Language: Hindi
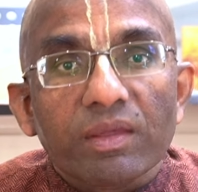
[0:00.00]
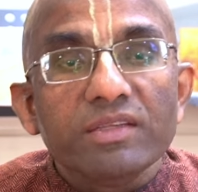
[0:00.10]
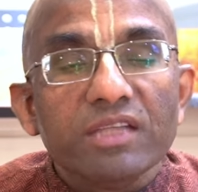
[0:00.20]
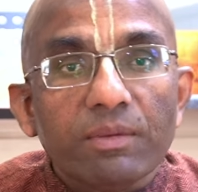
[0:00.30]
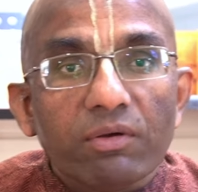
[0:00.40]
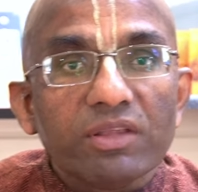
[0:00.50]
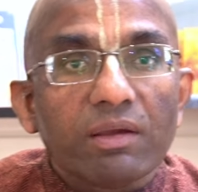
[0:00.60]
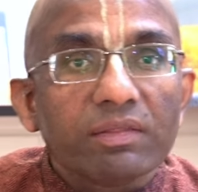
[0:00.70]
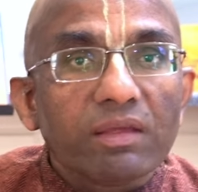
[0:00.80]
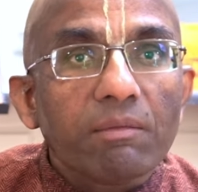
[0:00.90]
इसीलिए भगवीता
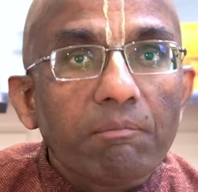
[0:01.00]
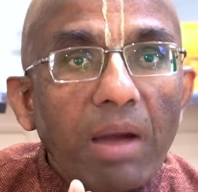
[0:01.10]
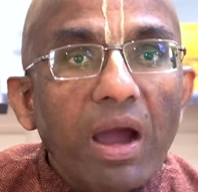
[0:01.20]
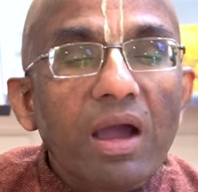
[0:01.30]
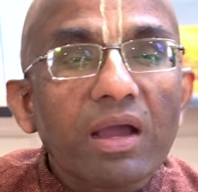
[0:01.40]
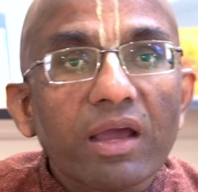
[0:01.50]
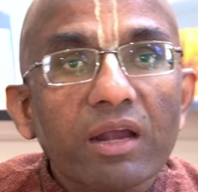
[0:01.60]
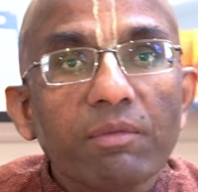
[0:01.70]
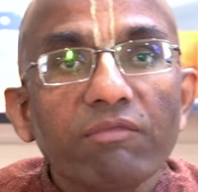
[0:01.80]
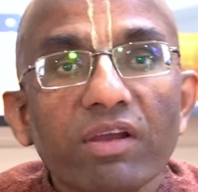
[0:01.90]
कहते हैं माँ
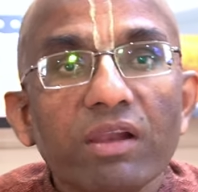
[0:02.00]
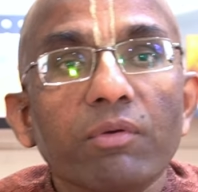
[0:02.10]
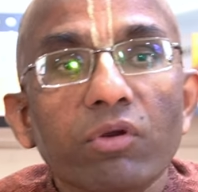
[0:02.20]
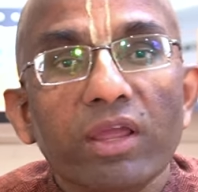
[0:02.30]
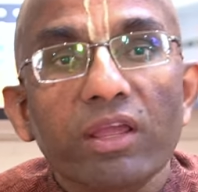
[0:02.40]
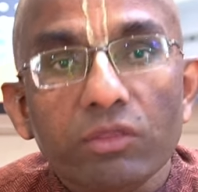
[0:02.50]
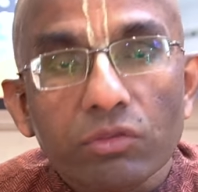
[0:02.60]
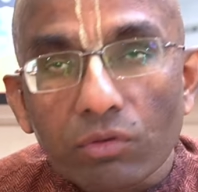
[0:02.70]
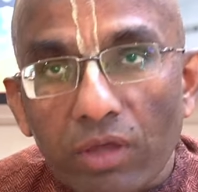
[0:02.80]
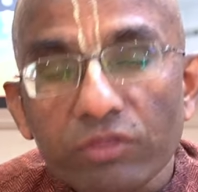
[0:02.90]
कर्म फल भुर
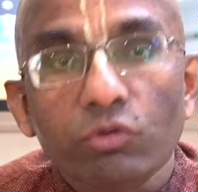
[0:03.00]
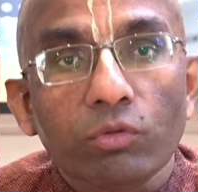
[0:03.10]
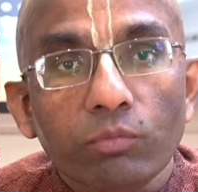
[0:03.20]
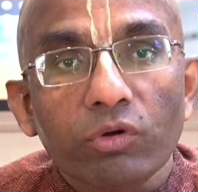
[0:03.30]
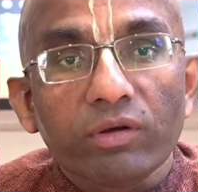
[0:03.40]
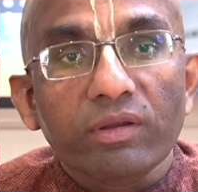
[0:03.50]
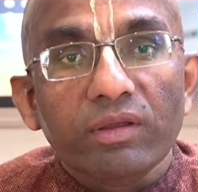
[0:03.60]
हेतु हेतुर्भुर